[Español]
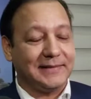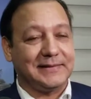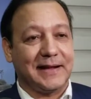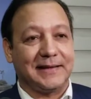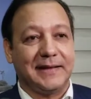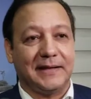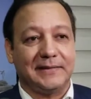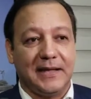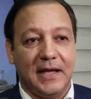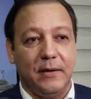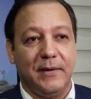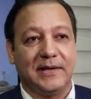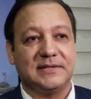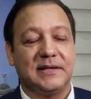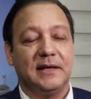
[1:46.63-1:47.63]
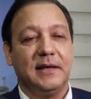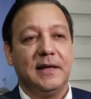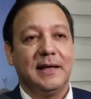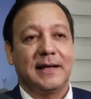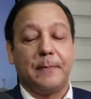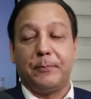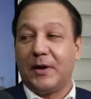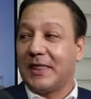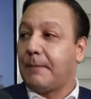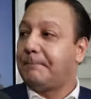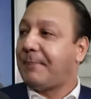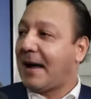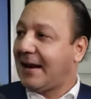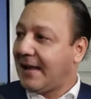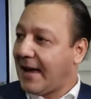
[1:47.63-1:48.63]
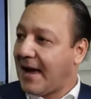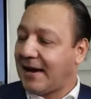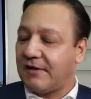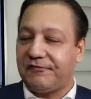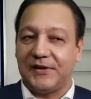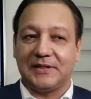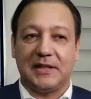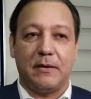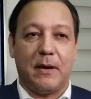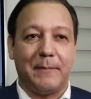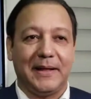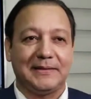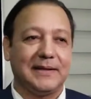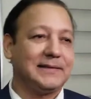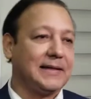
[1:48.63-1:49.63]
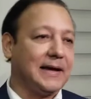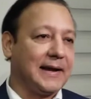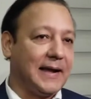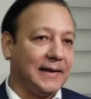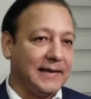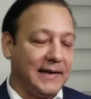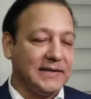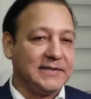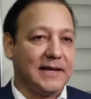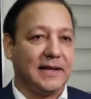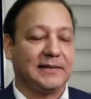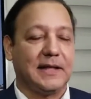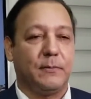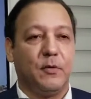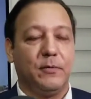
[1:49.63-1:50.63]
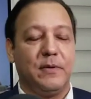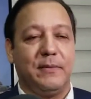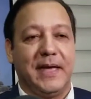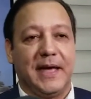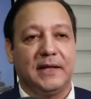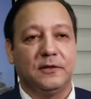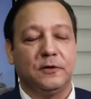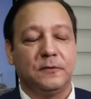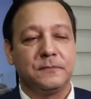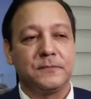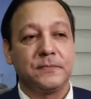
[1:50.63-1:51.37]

alternativas que puedan palear efectivamente esta gran crisis que estamos viviendo